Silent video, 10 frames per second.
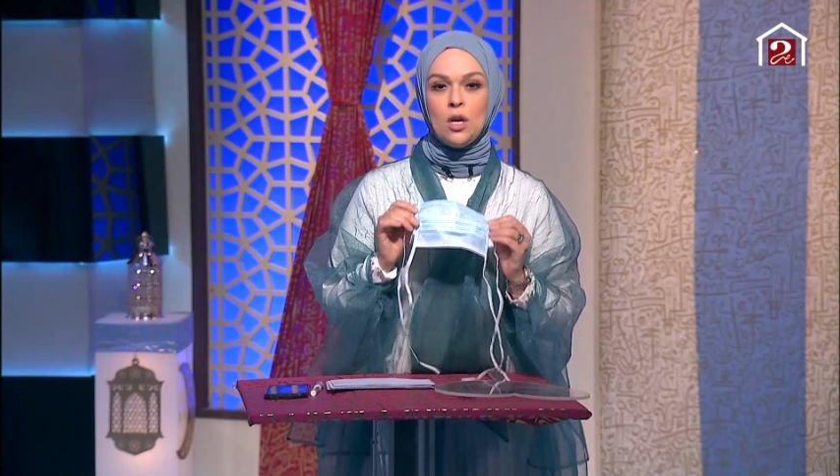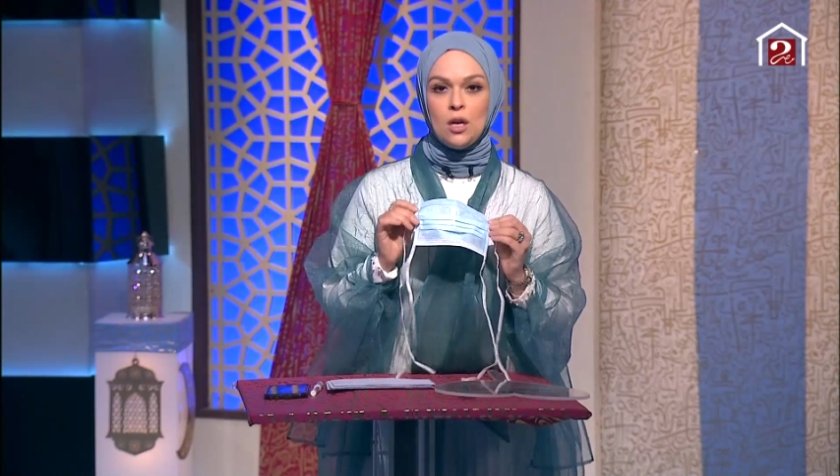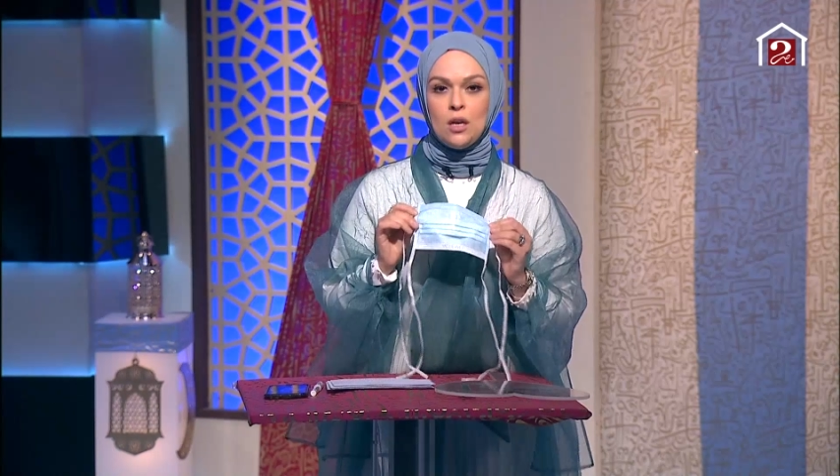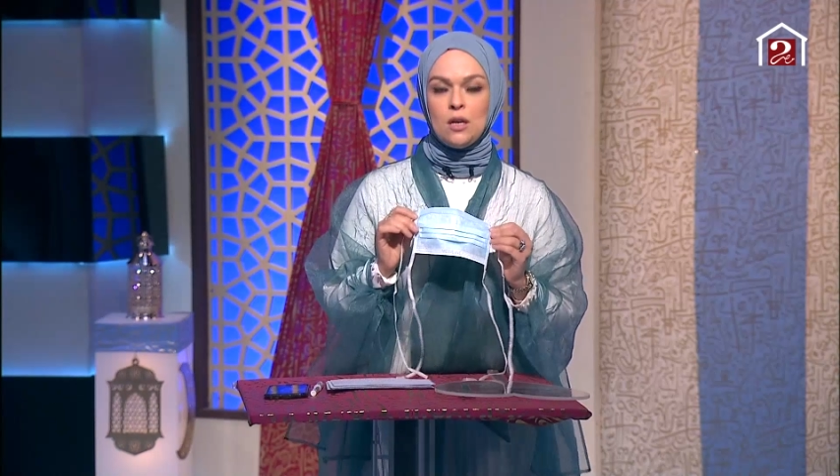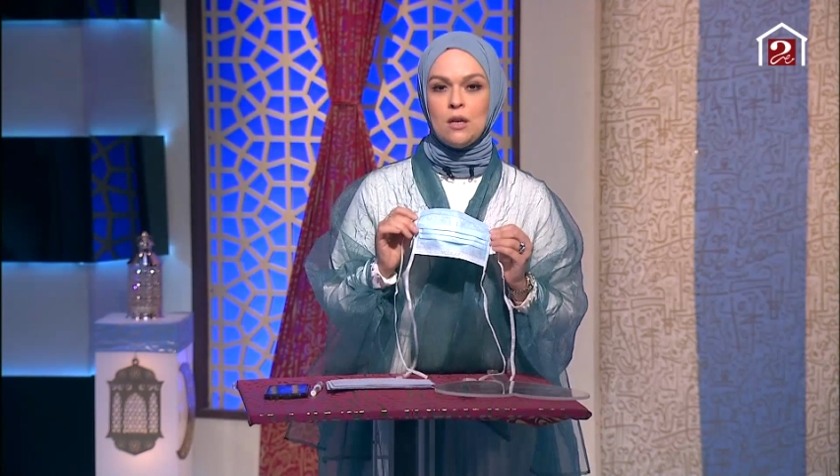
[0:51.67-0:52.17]

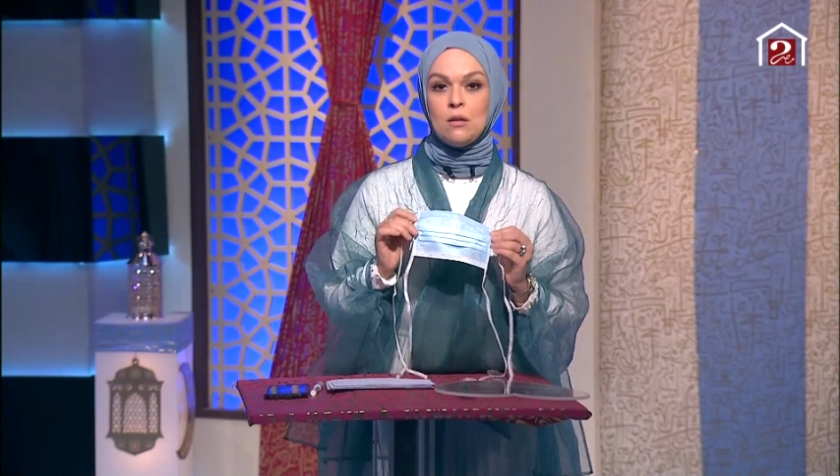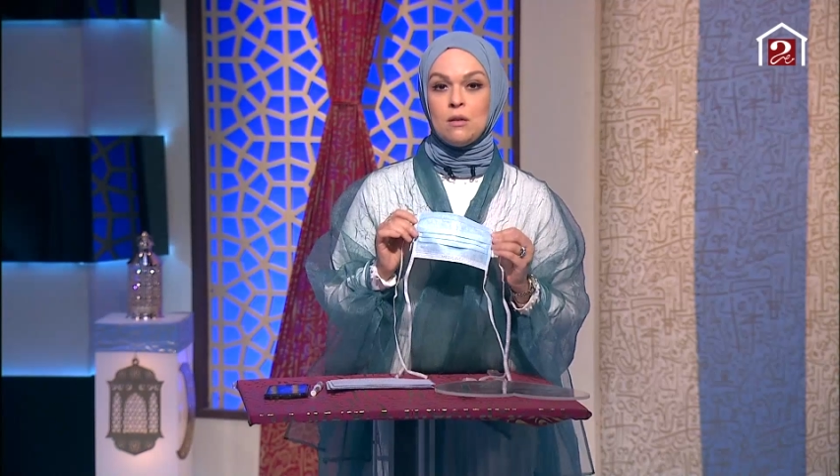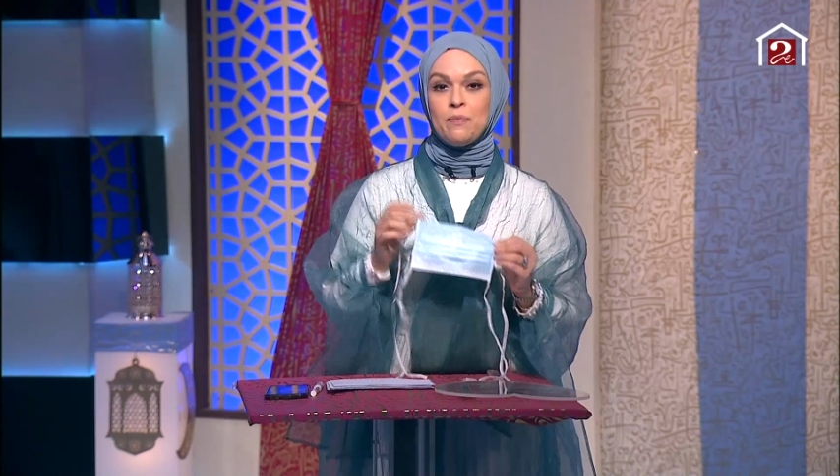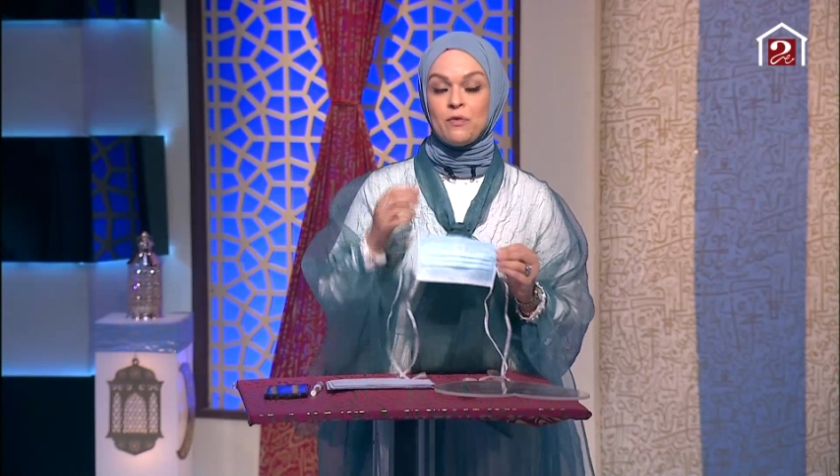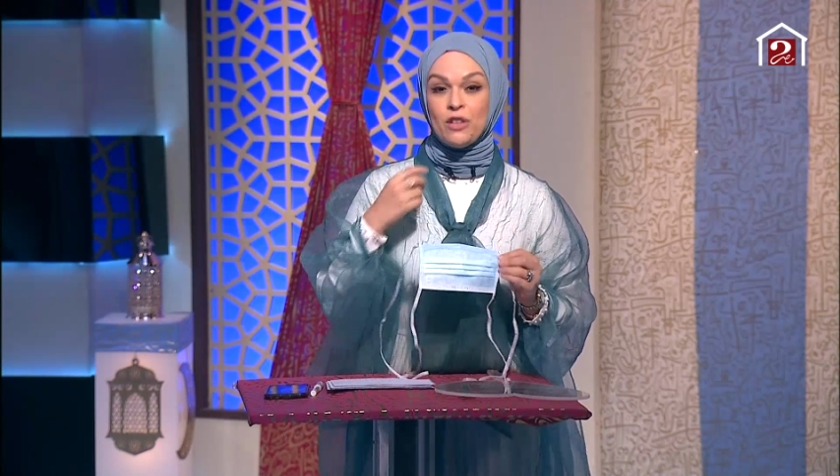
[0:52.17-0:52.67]

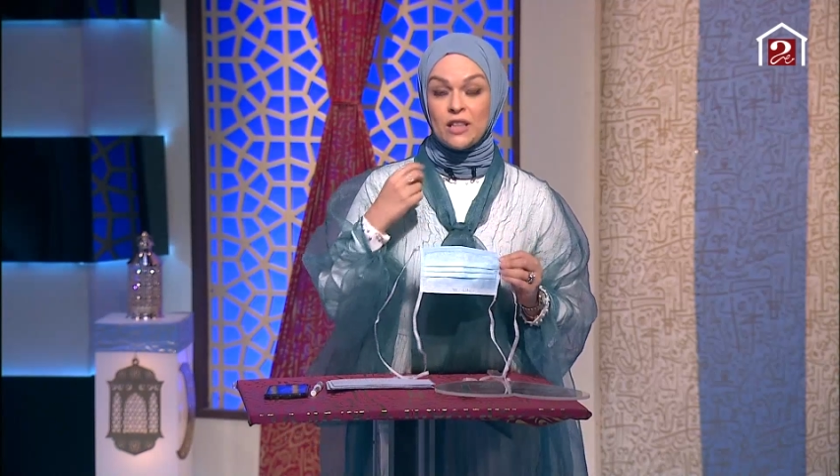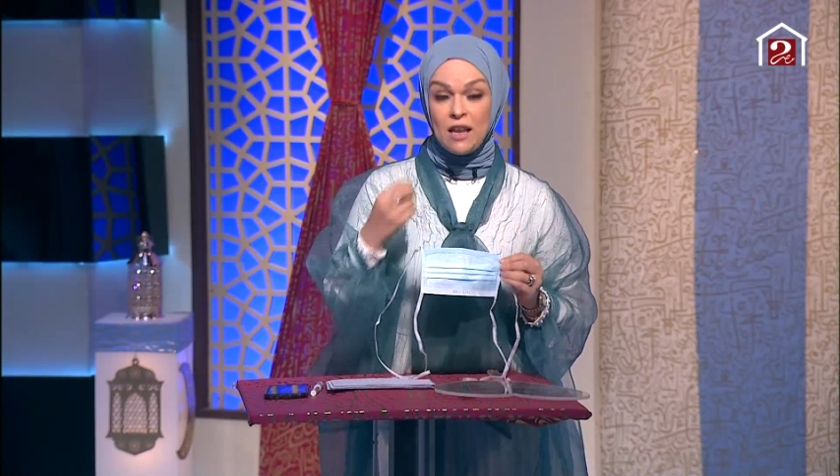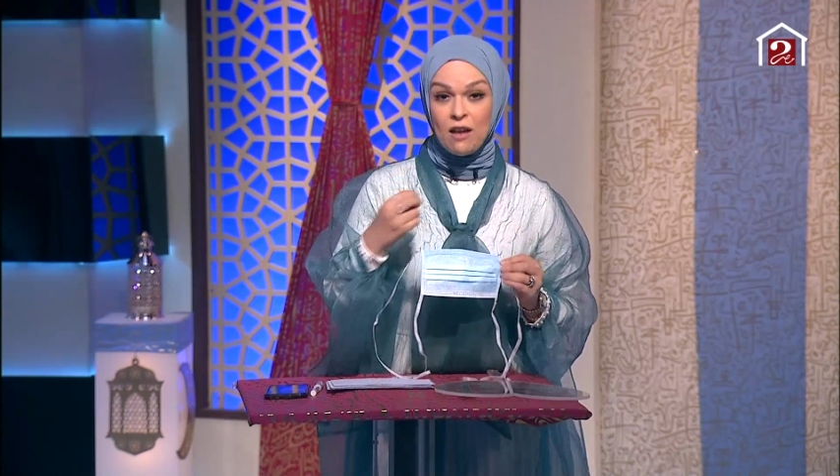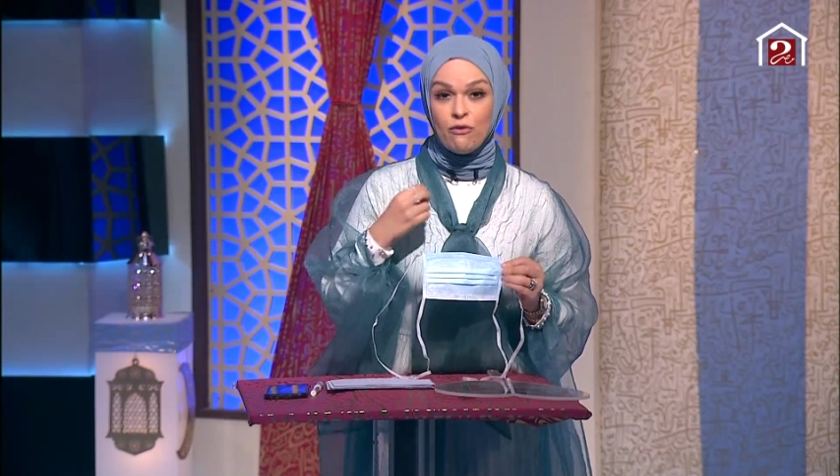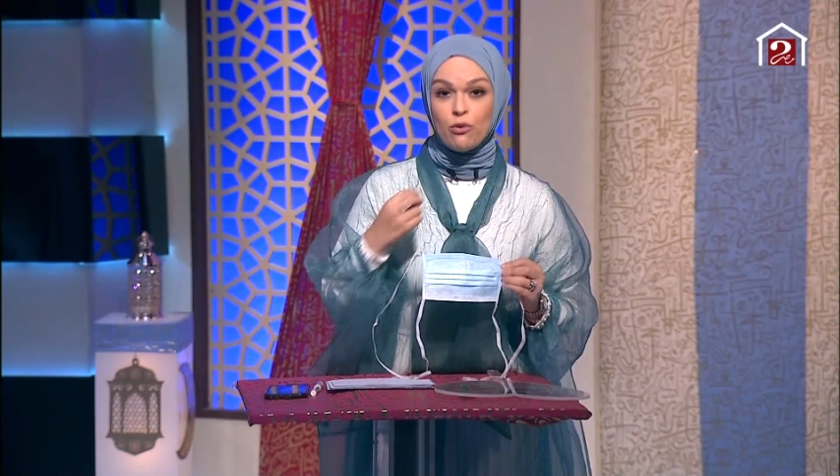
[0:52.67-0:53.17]
آه، في
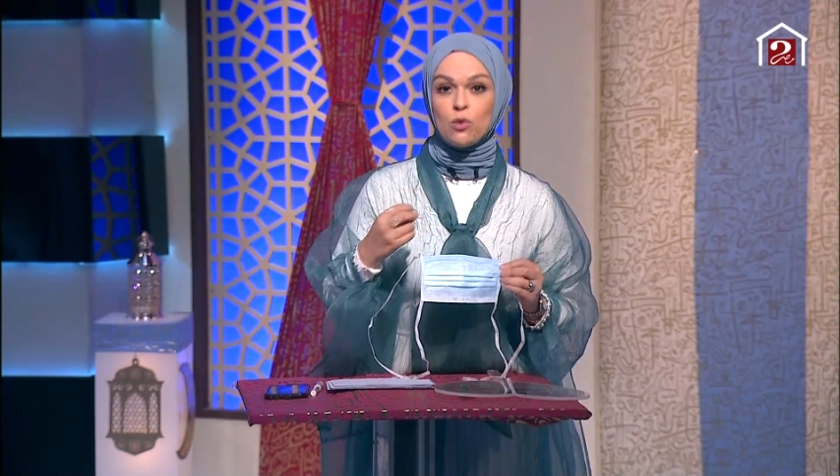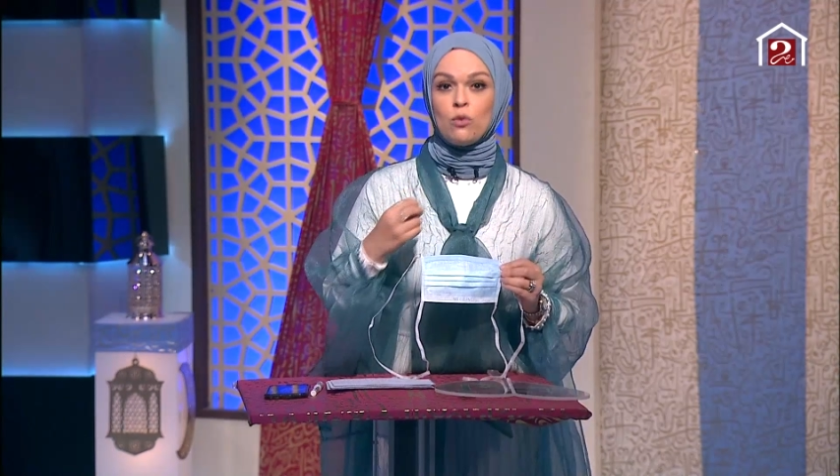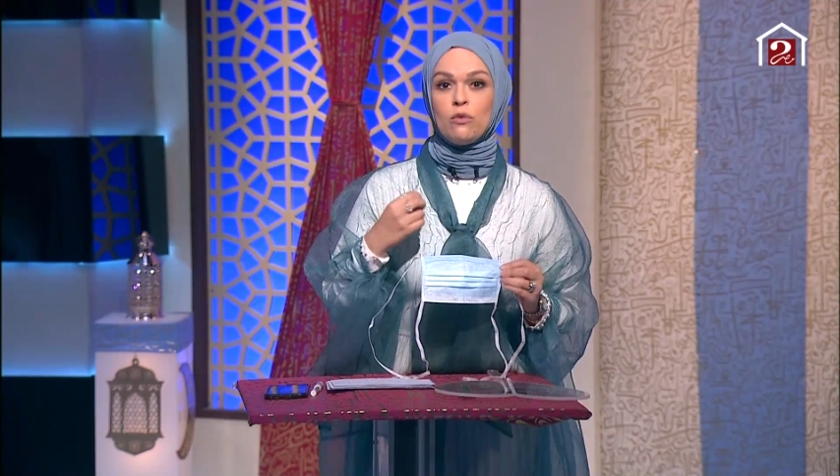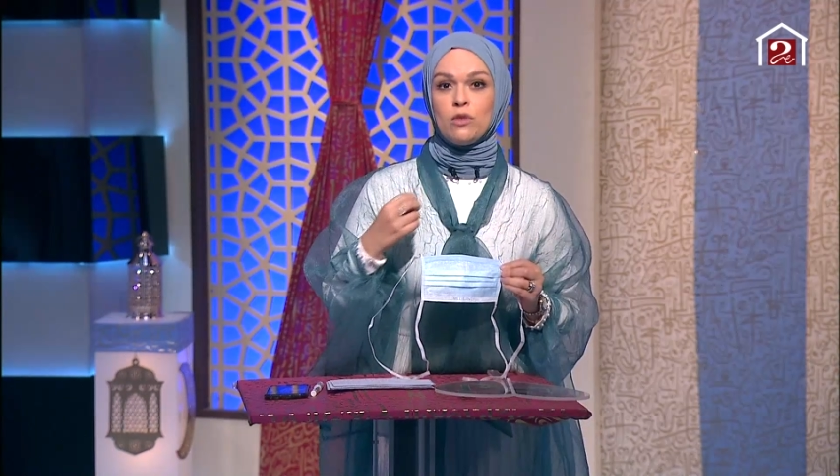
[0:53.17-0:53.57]
التنفس وفي